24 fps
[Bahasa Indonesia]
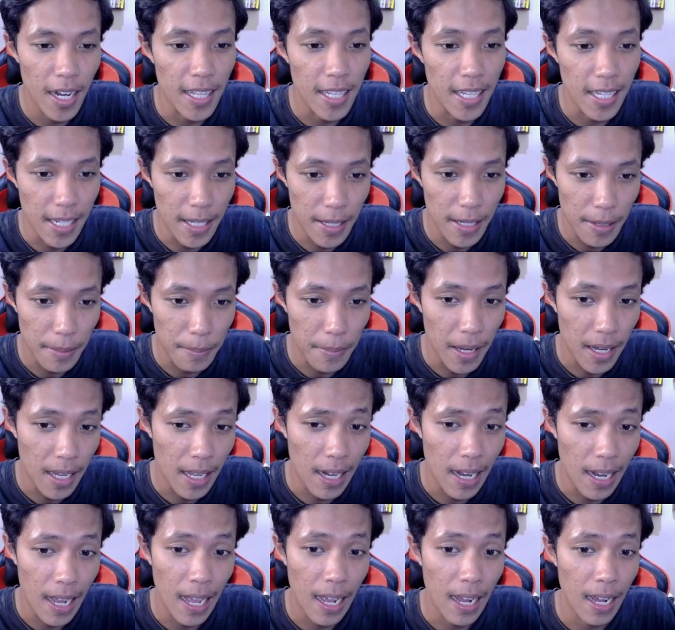jadi
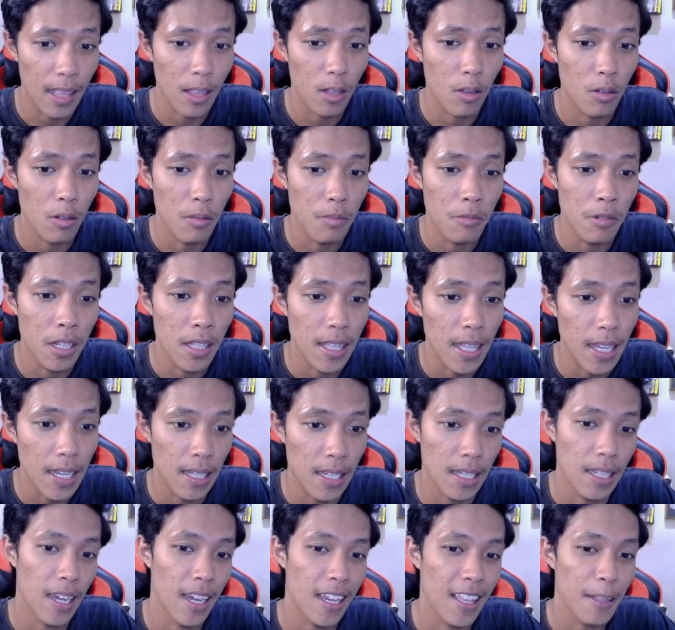semakin ngangkat
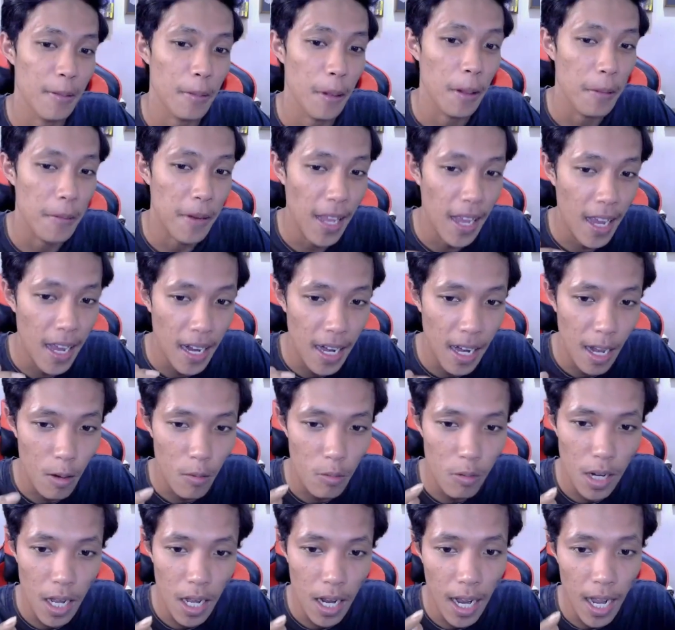komunitasnya ya teman-teman ya karena aku
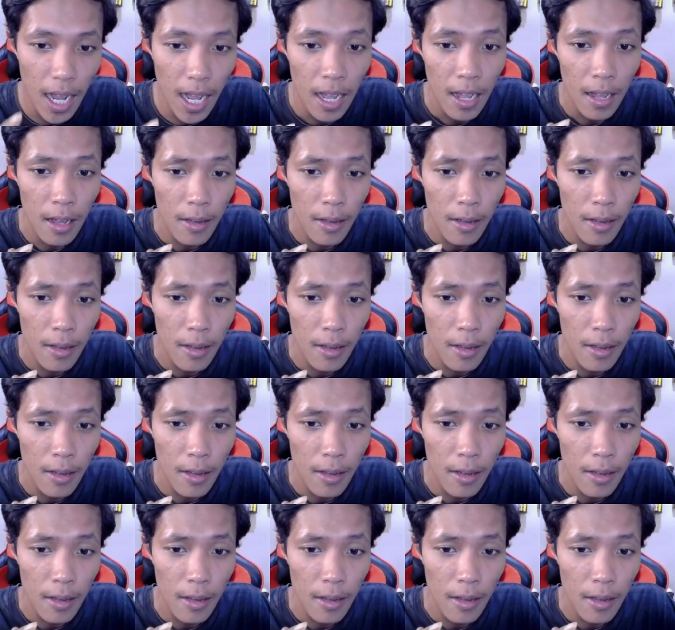udah nggak